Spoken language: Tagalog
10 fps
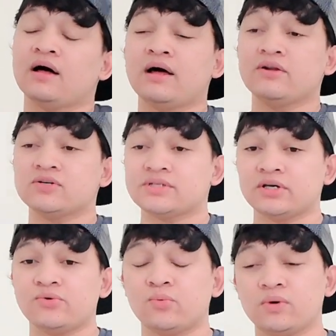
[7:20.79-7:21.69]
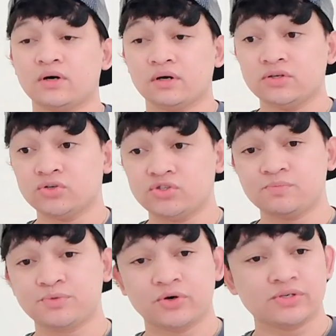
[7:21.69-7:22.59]
ano sa
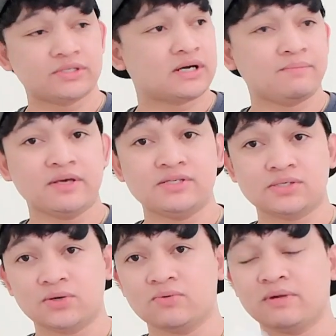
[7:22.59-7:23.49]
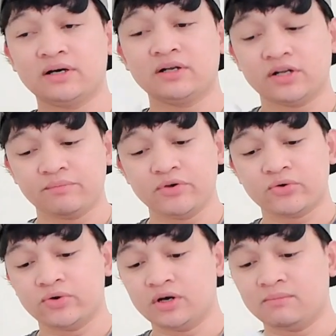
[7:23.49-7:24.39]
YouTube ko at sa page ko
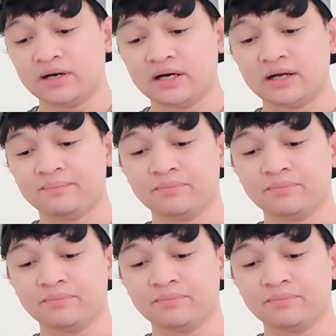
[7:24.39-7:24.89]
magre-review ko ng mga